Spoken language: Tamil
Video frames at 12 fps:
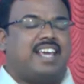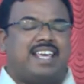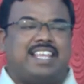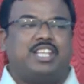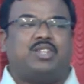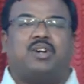
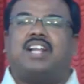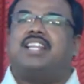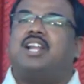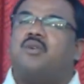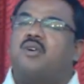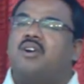ஏதேன்
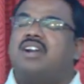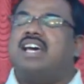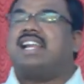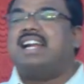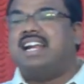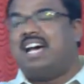தோட்டத்தில்
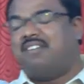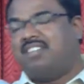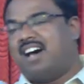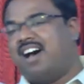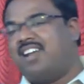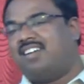ஓடின
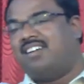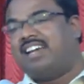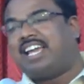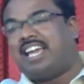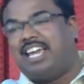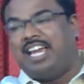ரெண்டாவது ஆறு
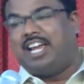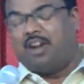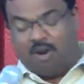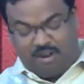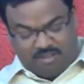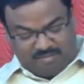
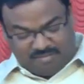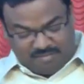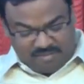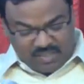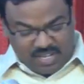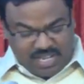கீகோன்
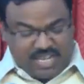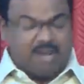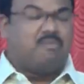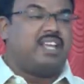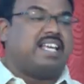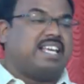
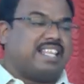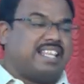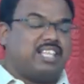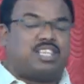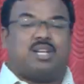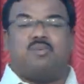நம்முடைய
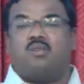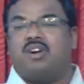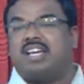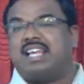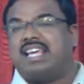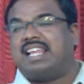இருதயத்திலும்
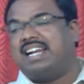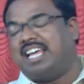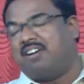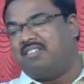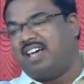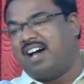ஓடுகிற
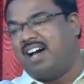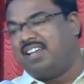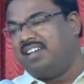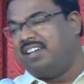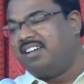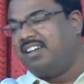ரெண்டாவது
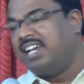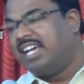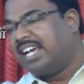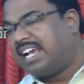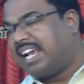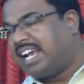ஆறு
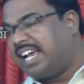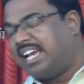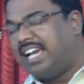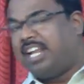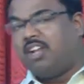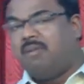
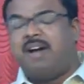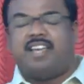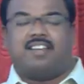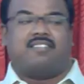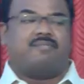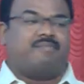கிருபை
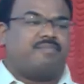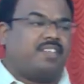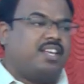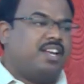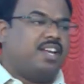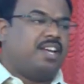
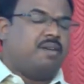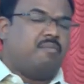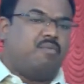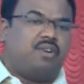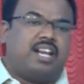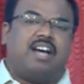
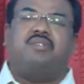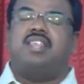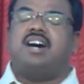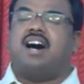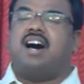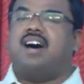
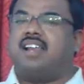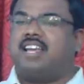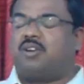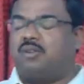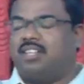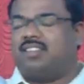மூன்றாவது
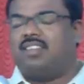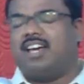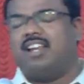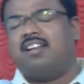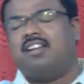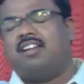ஆறை குறித்து தான்